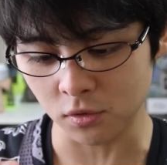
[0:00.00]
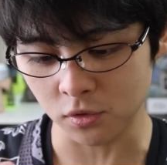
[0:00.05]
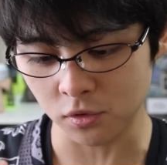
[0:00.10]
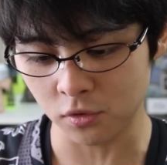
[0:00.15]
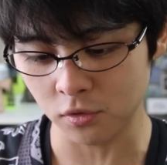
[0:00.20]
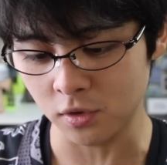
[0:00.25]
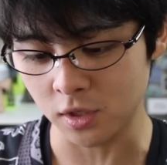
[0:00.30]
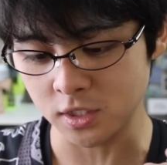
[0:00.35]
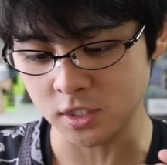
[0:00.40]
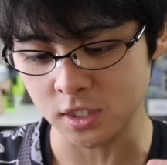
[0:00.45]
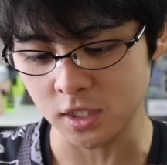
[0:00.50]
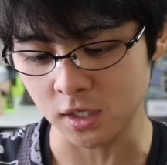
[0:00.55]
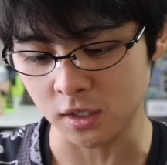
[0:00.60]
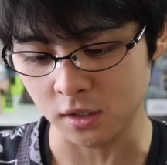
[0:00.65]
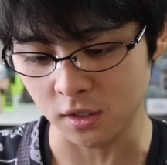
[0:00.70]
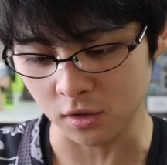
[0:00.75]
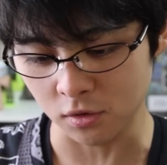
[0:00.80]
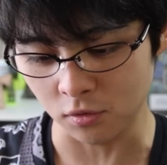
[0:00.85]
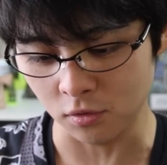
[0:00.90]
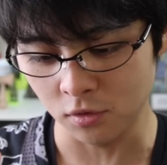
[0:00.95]
のようなんじゃない
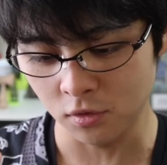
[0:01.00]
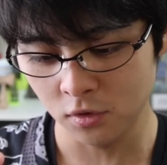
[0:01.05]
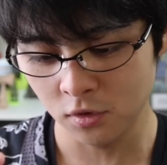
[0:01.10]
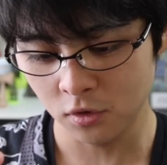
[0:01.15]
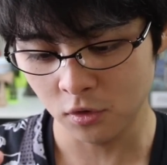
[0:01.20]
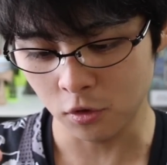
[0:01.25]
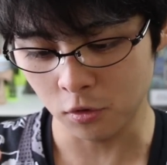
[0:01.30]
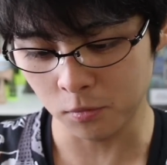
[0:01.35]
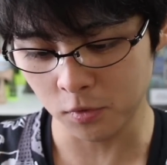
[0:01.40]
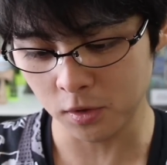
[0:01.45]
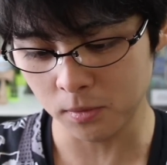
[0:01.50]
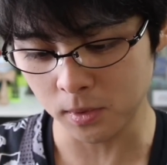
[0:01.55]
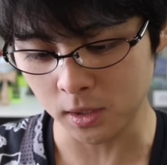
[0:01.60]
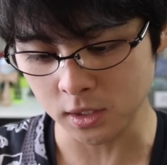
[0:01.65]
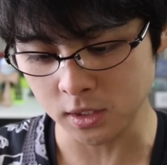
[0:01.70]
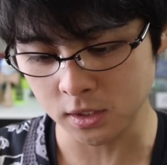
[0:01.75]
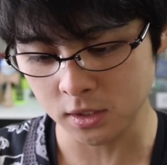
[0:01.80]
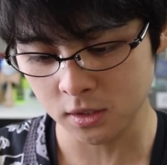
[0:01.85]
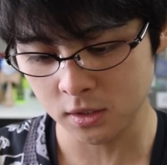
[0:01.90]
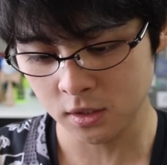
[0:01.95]
かなと思い
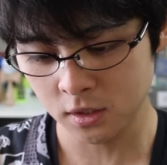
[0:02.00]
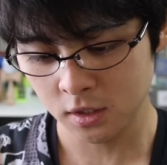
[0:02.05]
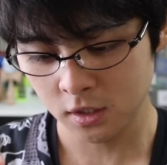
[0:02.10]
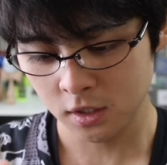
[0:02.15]
ます